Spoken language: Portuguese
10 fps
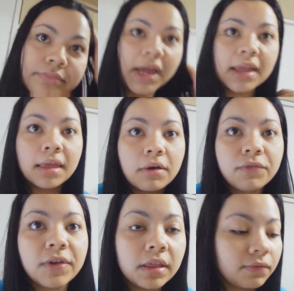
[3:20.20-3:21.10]
Daí o que, que
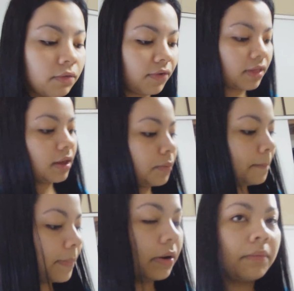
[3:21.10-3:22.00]
eu fiz? Vou fazer
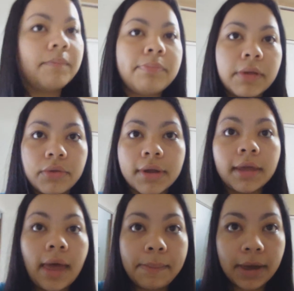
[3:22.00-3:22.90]
um pão. Pessoa
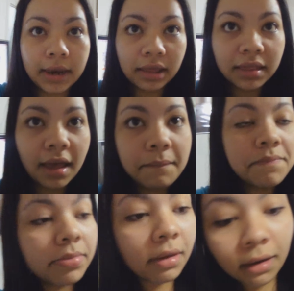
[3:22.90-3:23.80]
que quer emagrecer,
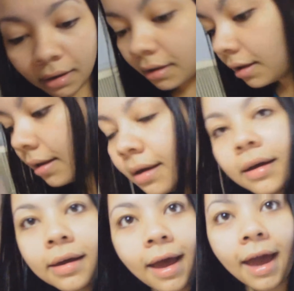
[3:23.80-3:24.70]

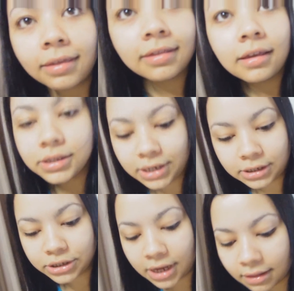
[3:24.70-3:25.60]
é assim,
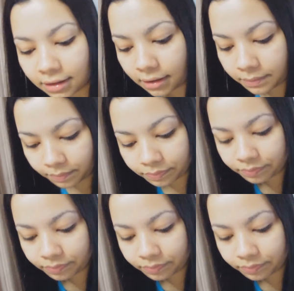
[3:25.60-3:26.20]
gente, é assim.